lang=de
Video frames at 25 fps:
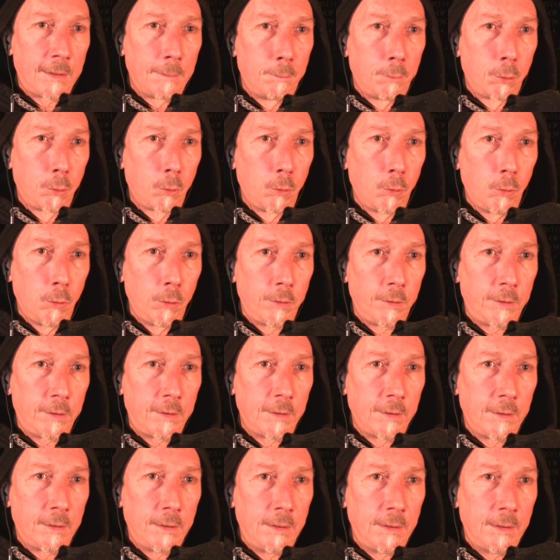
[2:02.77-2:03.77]

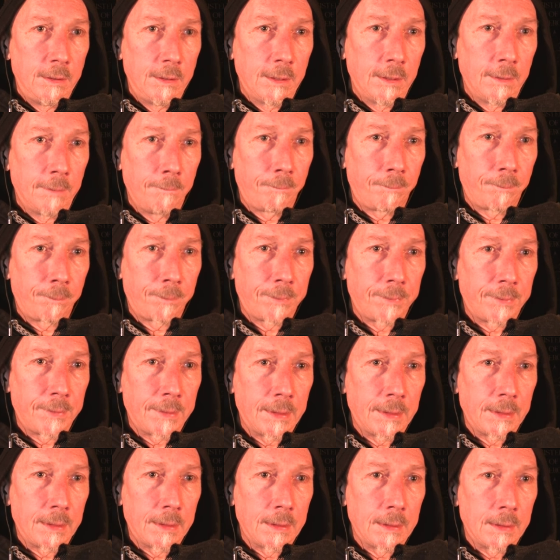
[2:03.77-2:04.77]
Brötchen hier.
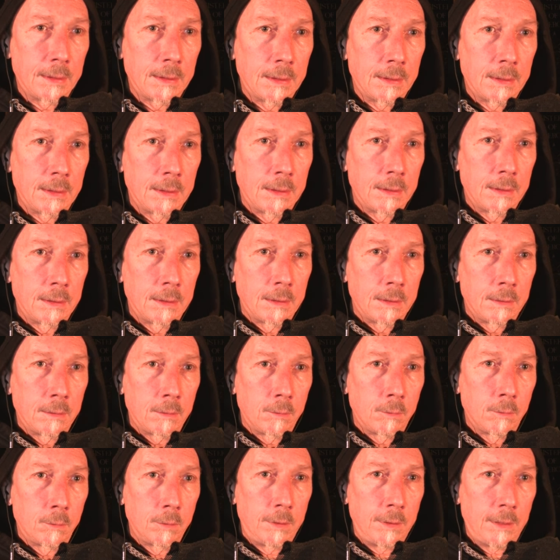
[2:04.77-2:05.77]

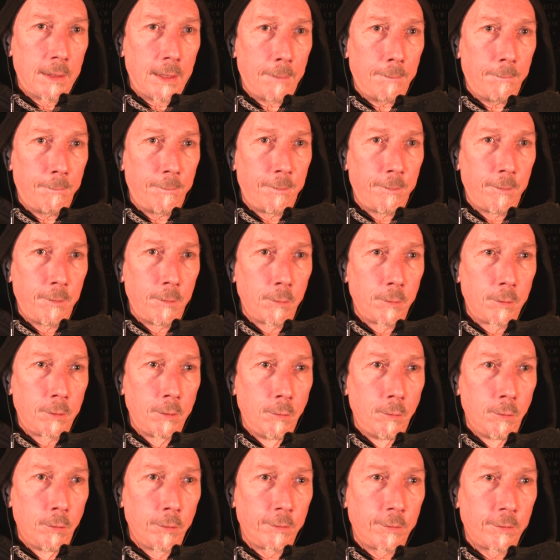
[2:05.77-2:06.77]
Und die Äpfel und die
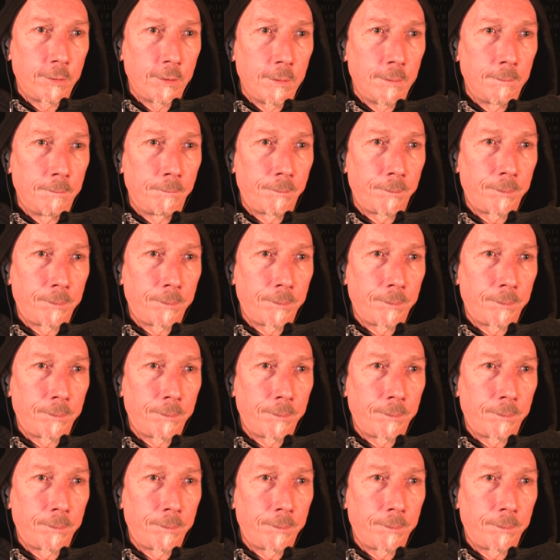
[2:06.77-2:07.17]
Nüsse.